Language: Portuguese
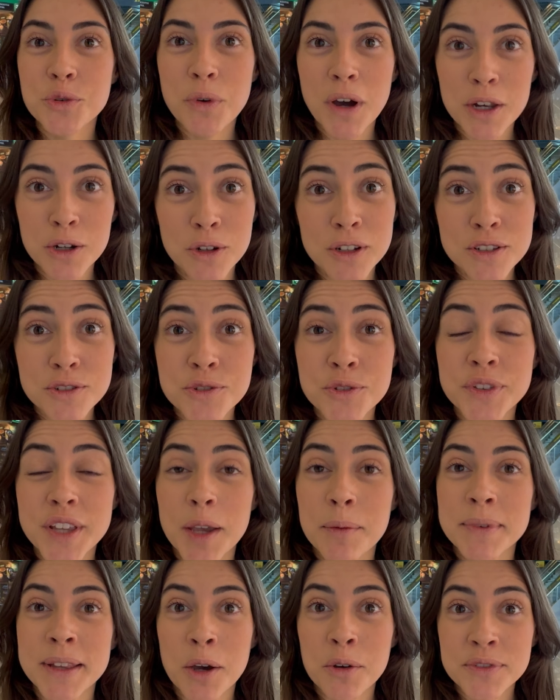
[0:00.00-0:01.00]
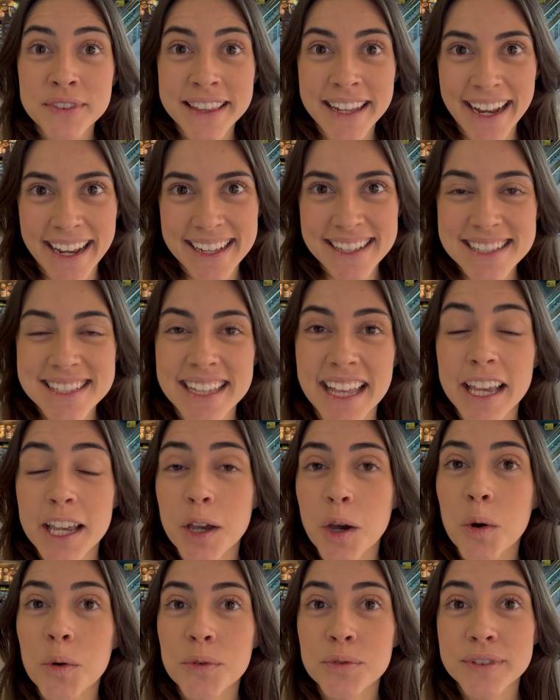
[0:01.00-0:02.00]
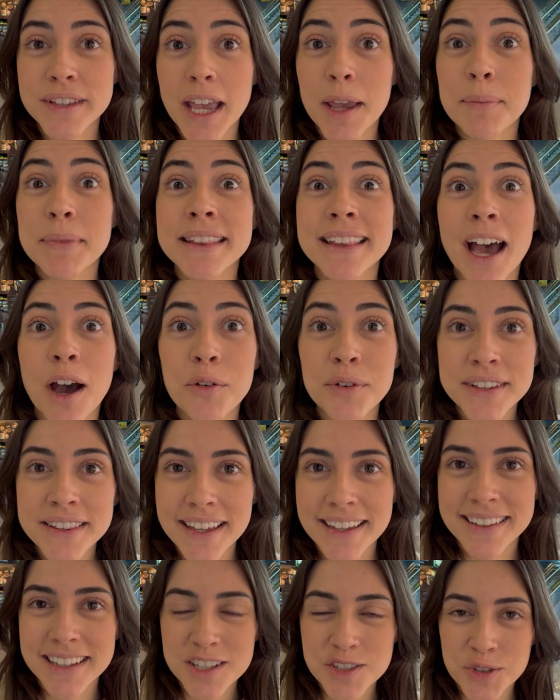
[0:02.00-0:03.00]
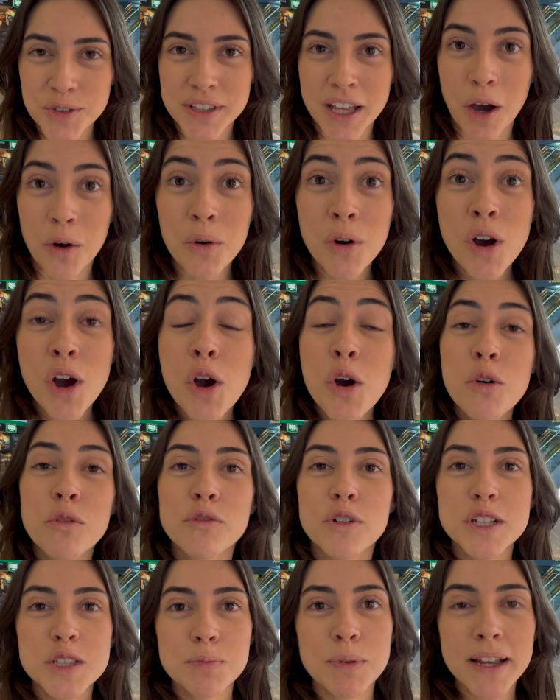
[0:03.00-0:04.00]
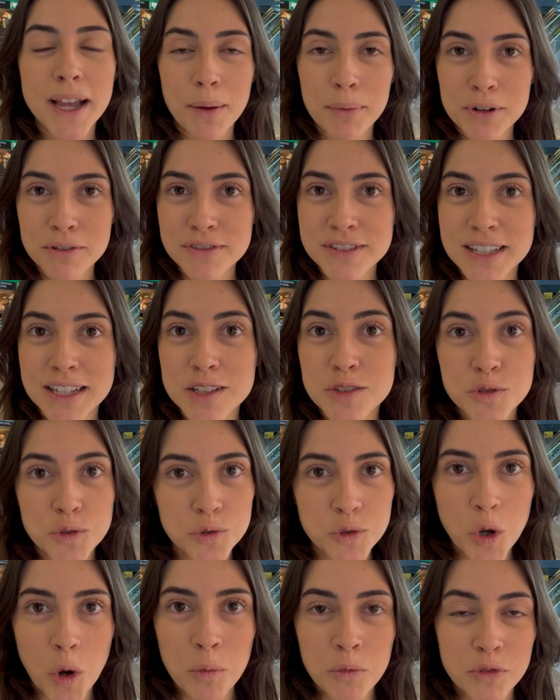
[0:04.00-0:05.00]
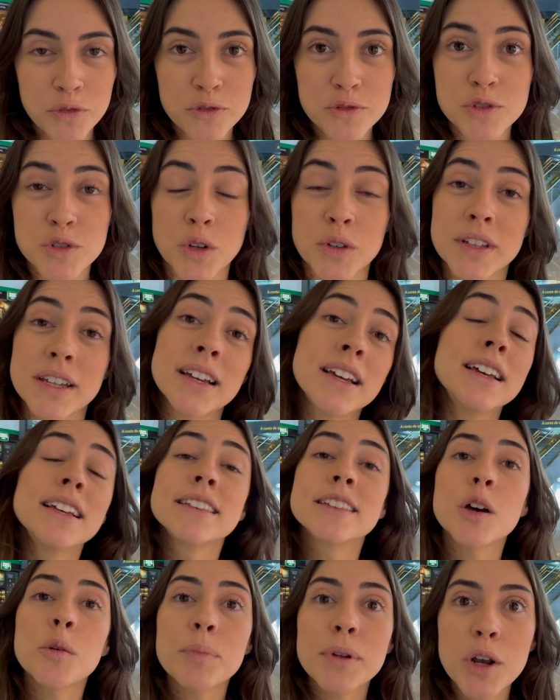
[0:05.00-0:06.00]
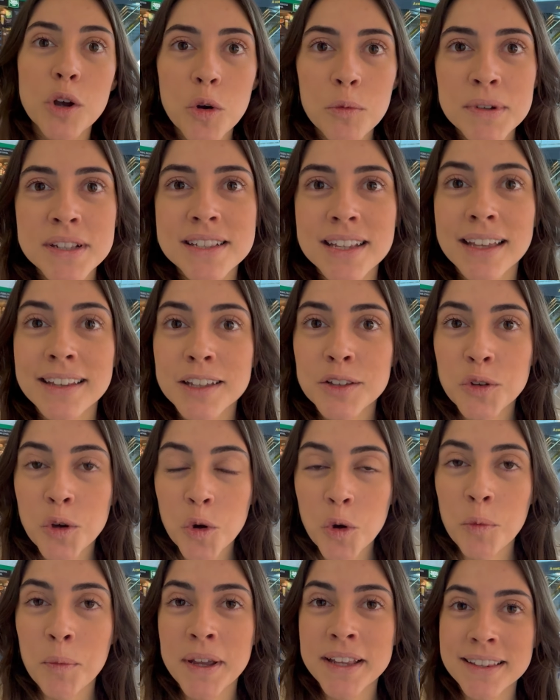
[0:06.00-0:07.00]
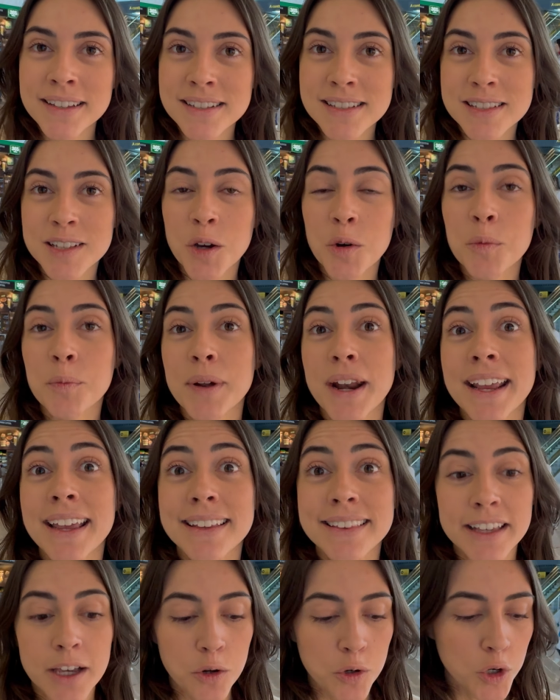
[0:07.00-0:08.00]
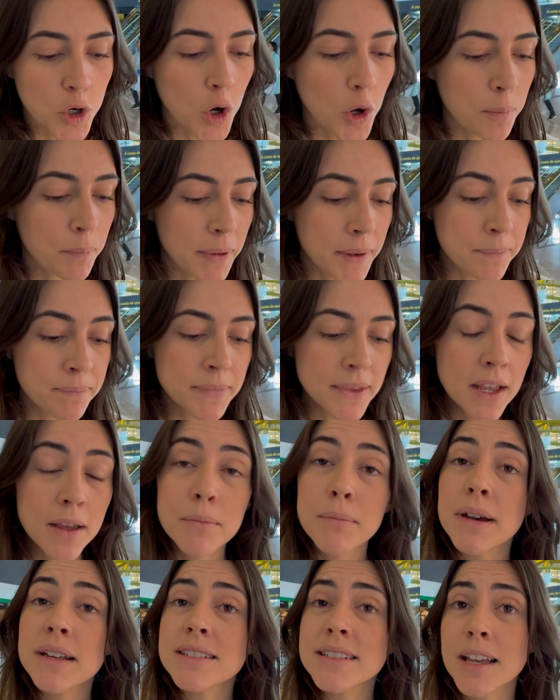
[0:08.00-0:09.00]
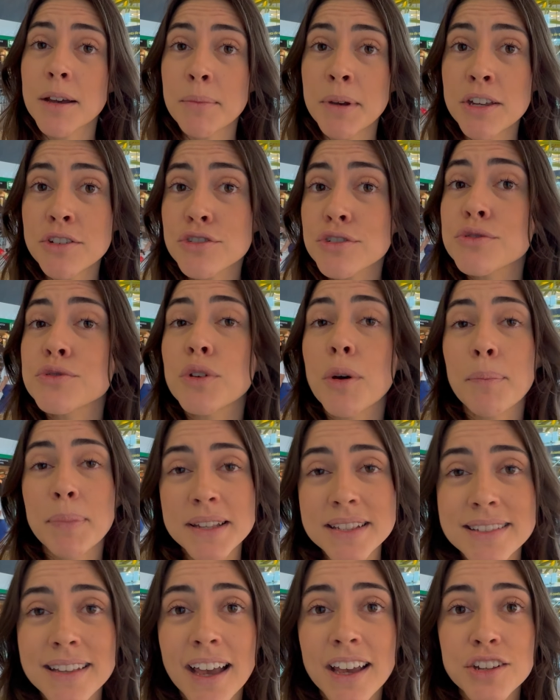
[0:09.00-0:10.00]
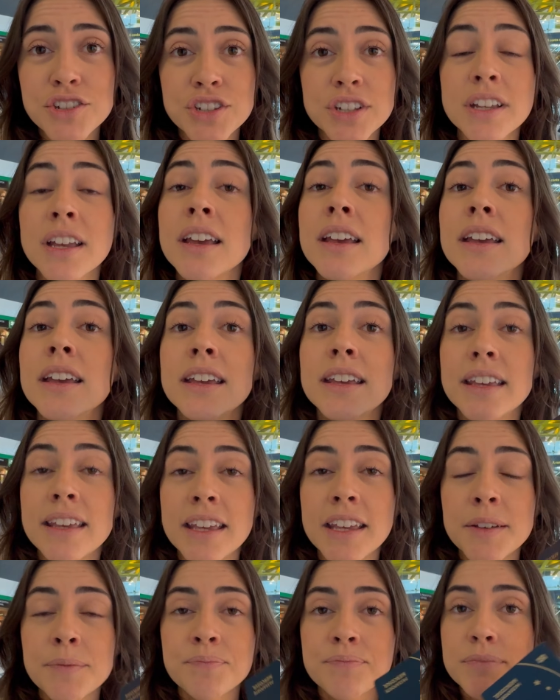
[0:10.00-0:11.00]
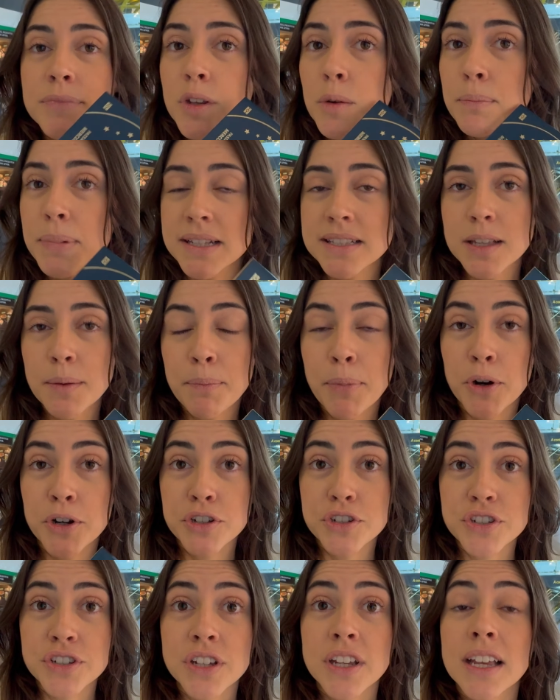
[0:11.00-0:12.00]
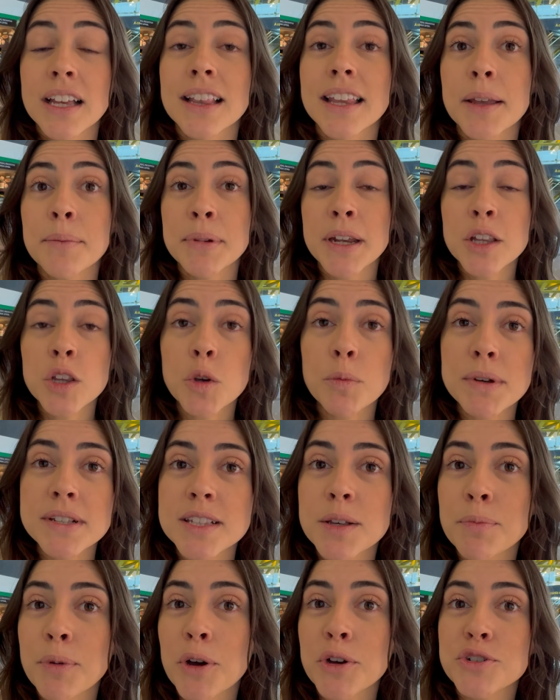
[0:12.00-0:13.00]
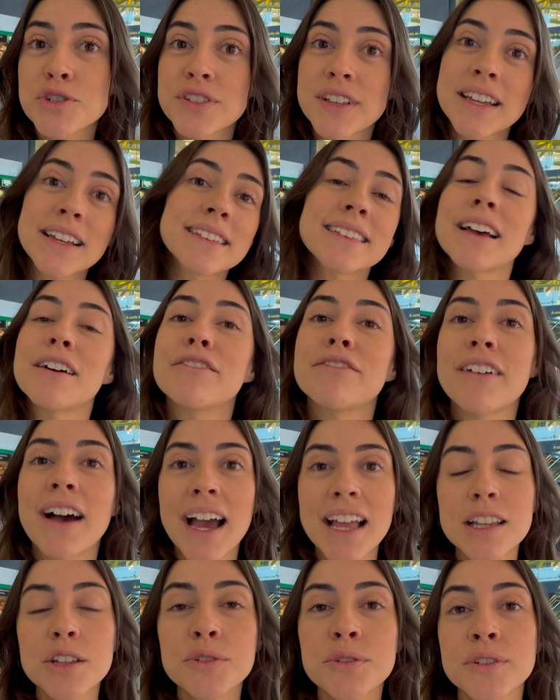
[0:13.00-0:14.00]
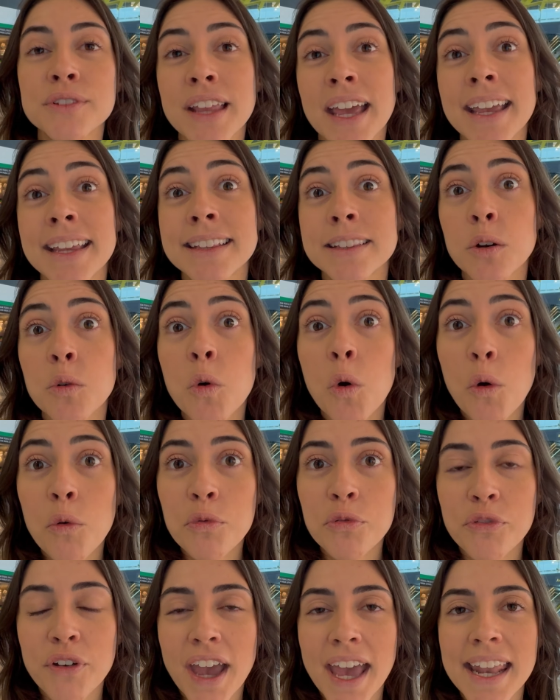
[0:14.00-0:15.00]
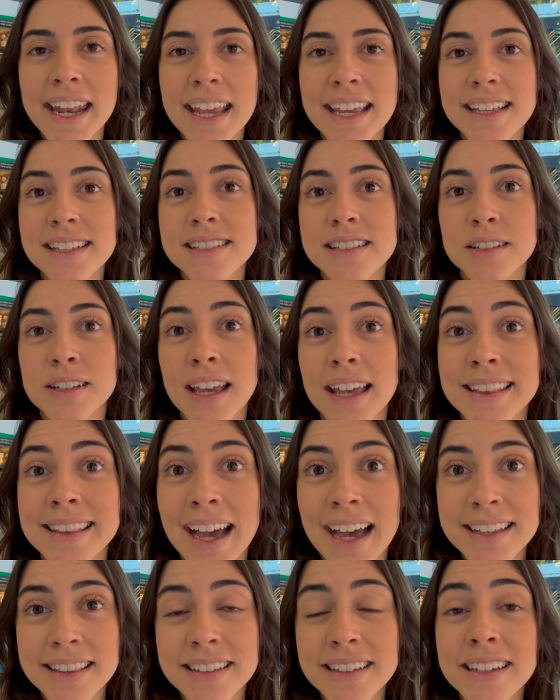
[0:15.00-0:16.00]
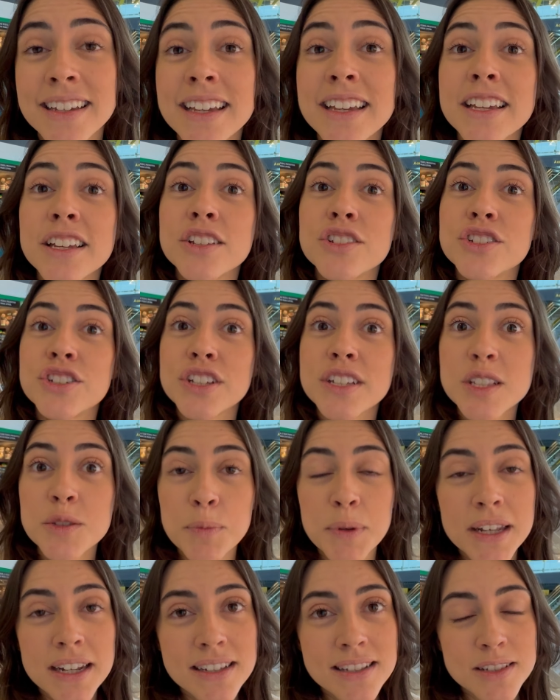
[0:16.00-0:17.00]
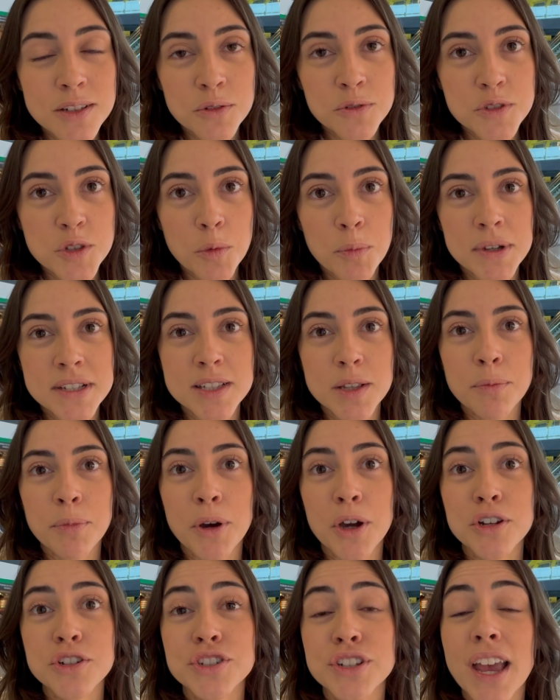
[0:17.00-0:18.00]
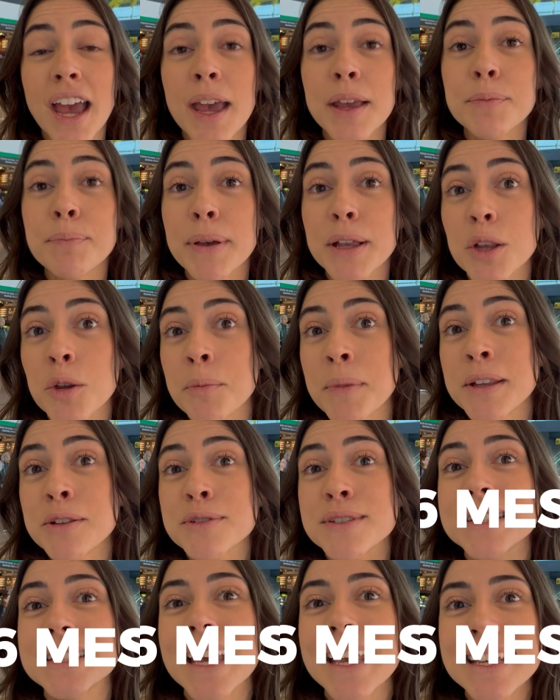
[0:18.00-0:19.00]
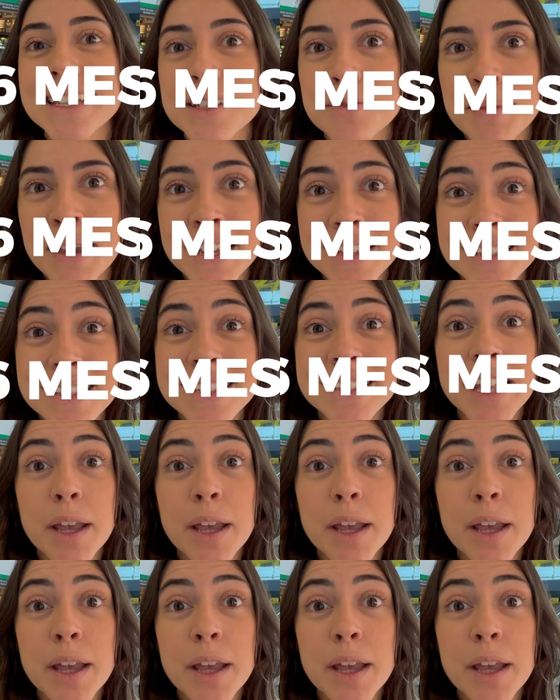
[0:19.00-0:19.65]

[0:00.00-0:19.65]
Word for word: Guarulhos, no Terminal 3, né, que é o Terminal Internacional, vou explicar para vocês tudo como funciona. Então, para começar na né, documentação para ir até a Europa, basicamente a sua passagem e passaporte. Lembrando que o passaporte tem que estar tá válido, né? Então confere isso e a data de expiração do seu passaporte é pelo menos seis meses